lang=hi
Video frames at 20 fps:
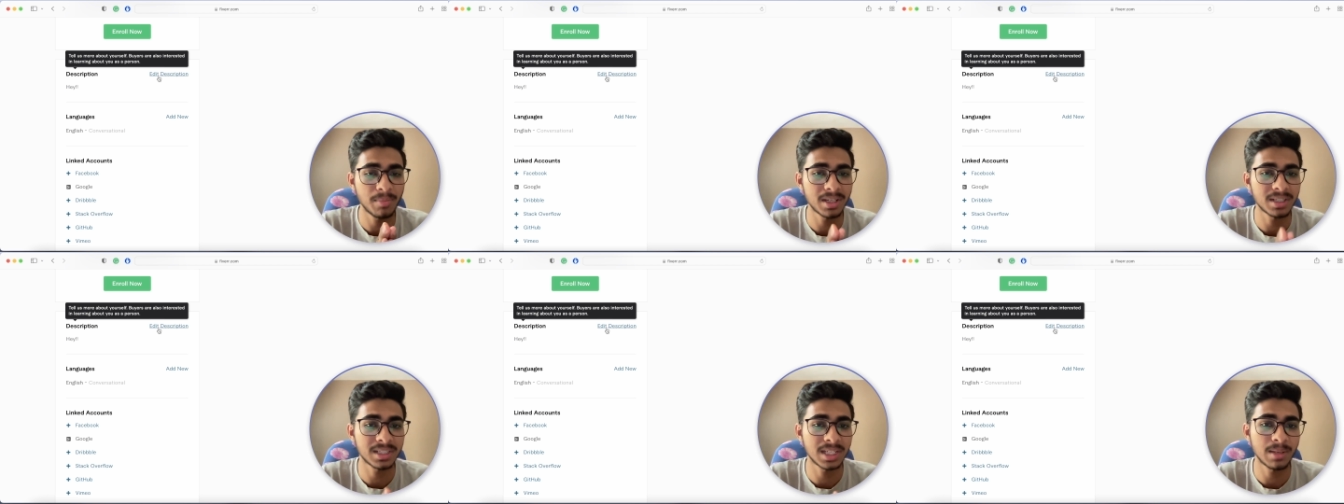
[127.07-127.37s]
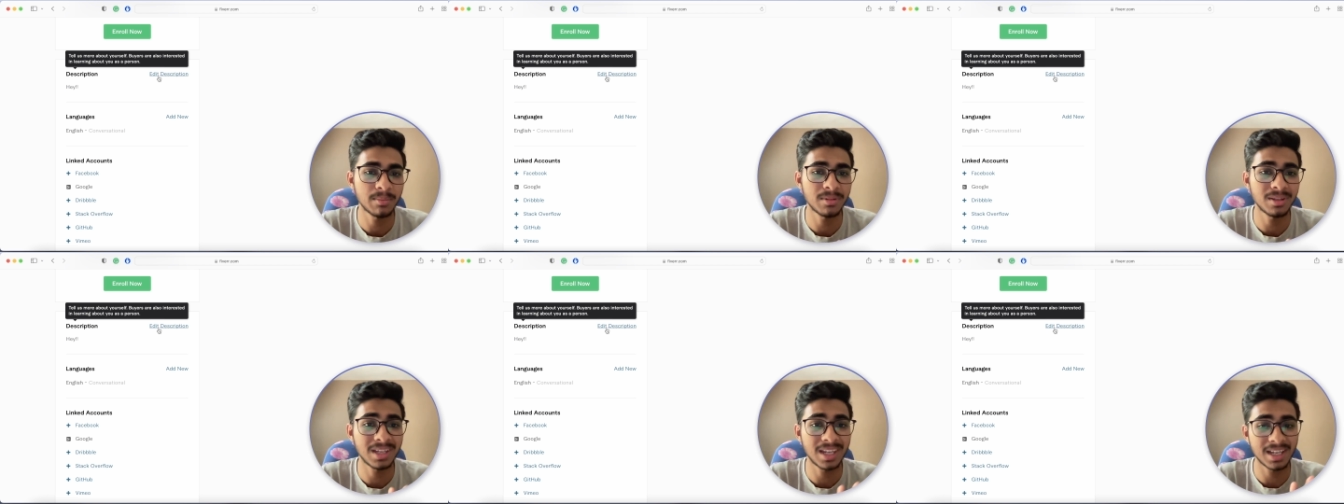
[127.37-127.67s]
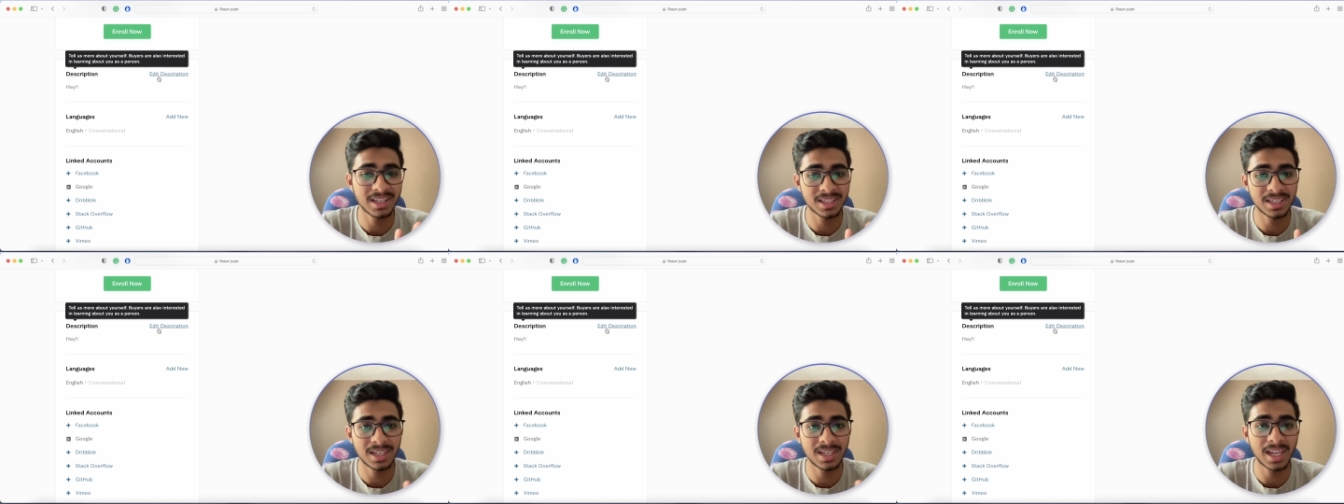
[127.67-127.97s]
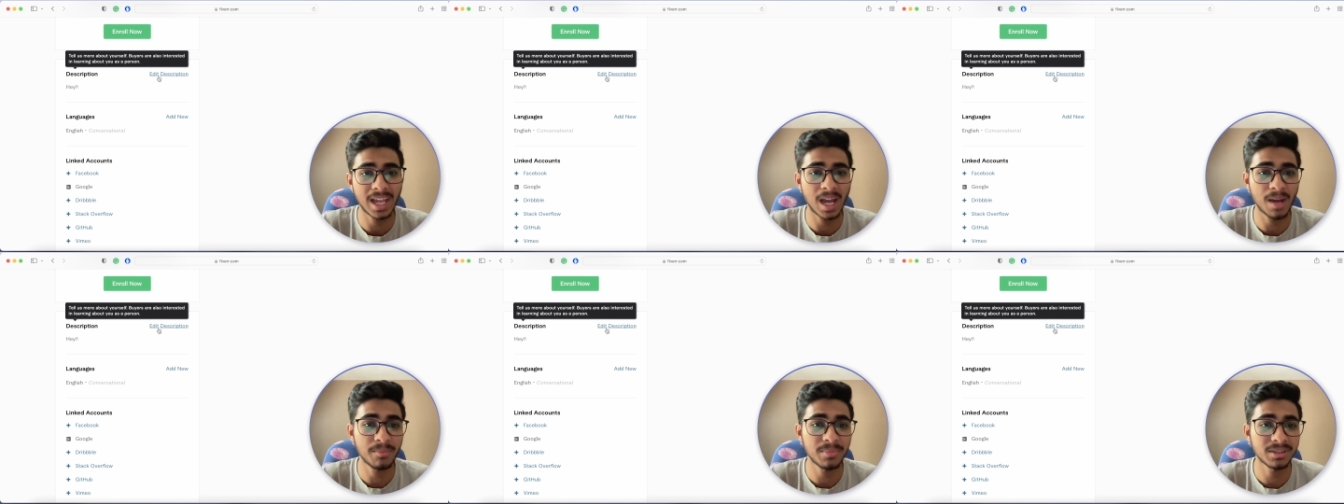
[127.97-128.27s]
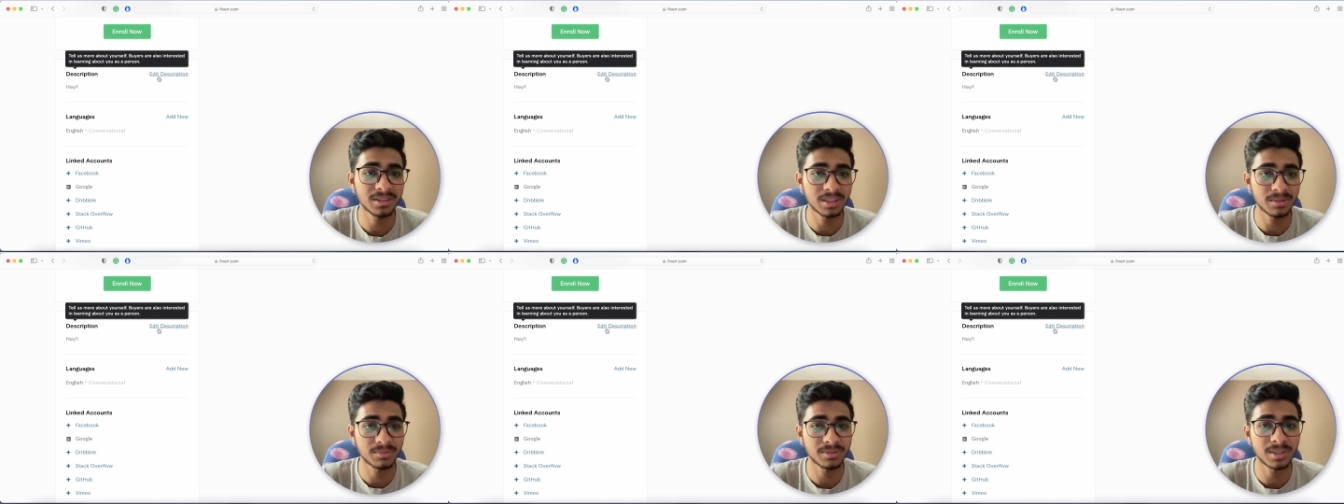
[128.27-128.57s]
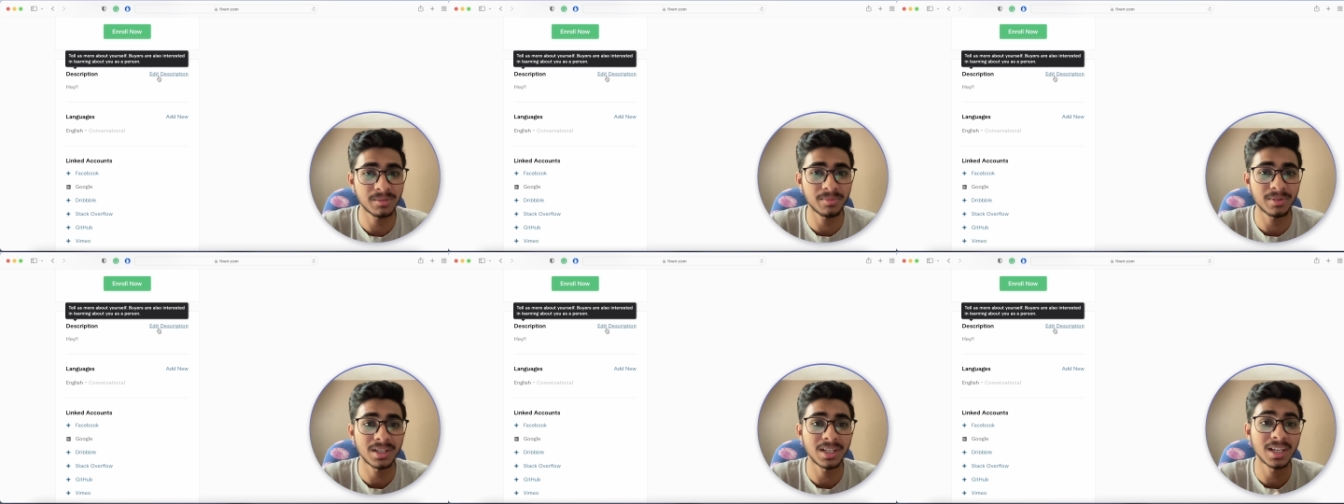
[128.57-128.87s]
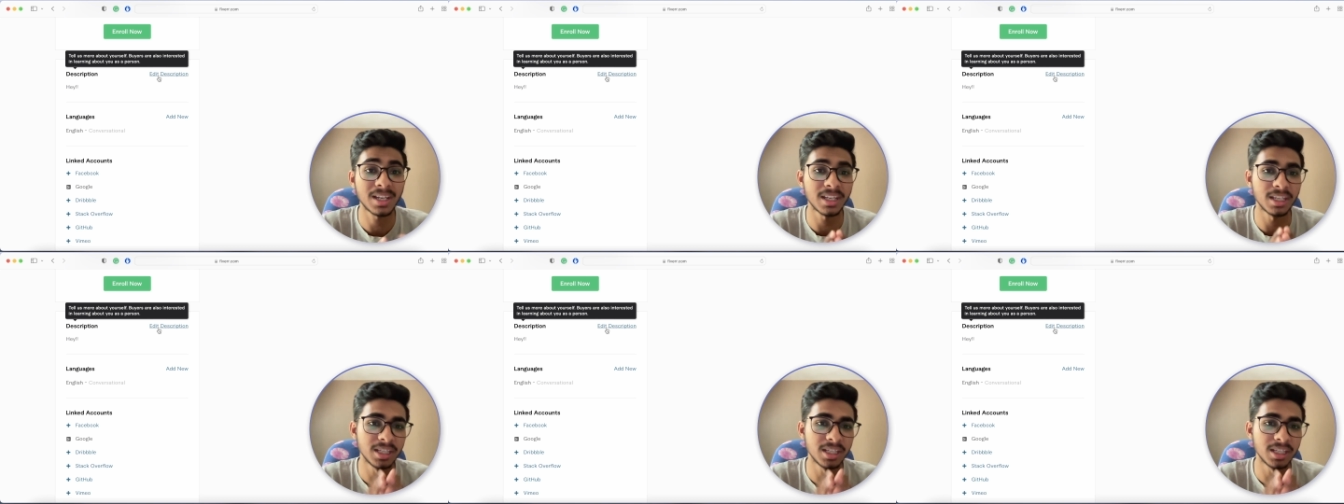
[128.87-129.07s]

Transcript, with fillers: बाय स्टेप कि कैसे यहाँ पे सबसे पहले